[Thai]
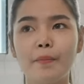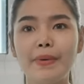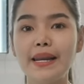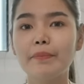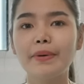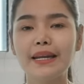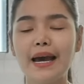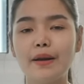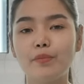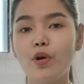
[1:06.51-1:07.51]
ไม่รับประ
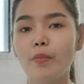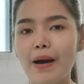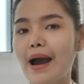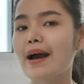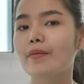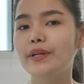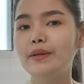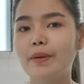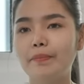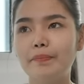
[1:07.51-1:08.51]
ทานพวกผัก
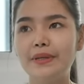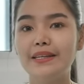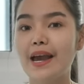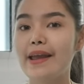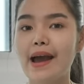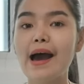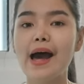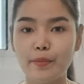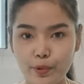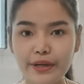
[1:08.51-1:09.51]
ที่แบบมีใยอา
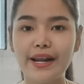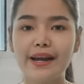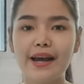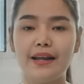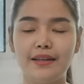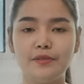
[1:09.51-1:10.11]
หารพวกนี้ค่ะ